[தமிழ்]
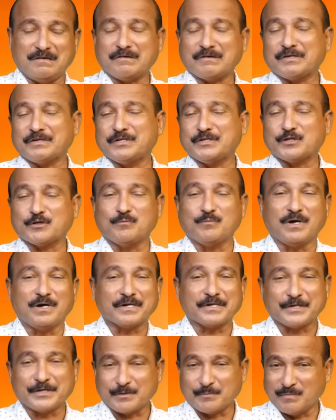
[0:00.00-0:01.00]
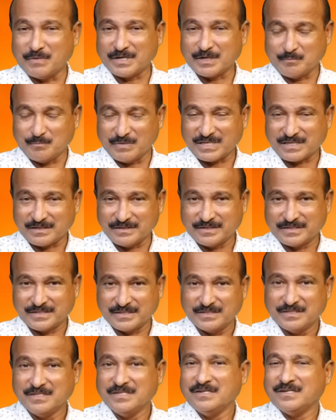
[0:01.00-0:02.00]
ஆயிரம் ஆயிரமான
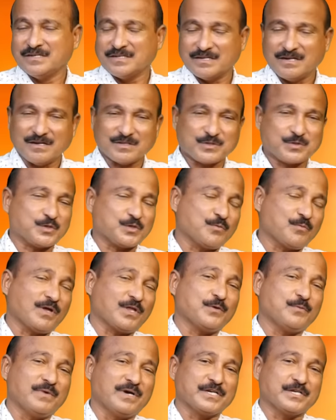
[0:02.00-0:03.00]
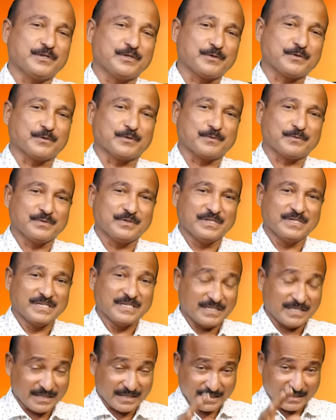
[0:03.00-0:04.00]
மக்களுக்கு நான் ஆசீர்வாதமாக இருக்கணும்
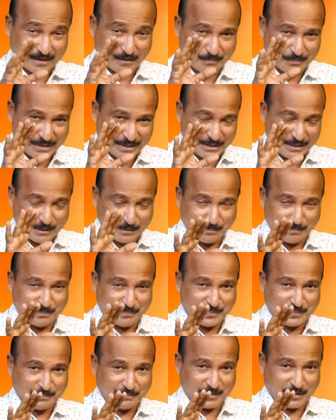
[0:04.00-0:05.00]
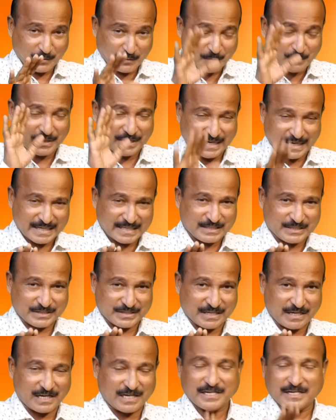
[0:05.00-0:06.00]
நீங்கள் அப்படி இருக்கணும்னு
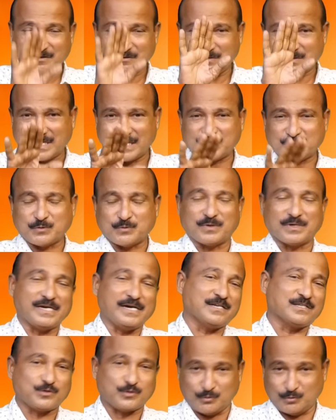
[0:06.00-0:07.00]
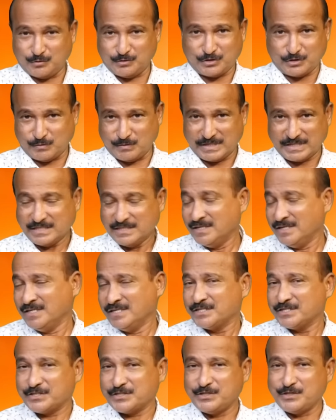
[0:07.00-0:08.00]
நினச்சிங்கனாலே கத்தவங்களை ஆசீர்வச்சிடுவார்
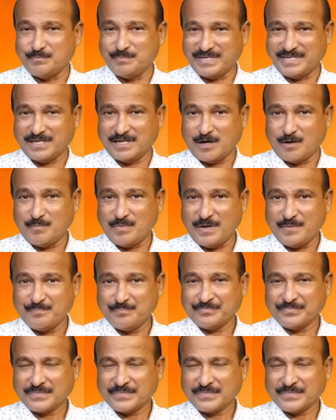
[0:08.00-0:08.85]
ஜபிக்கலாமா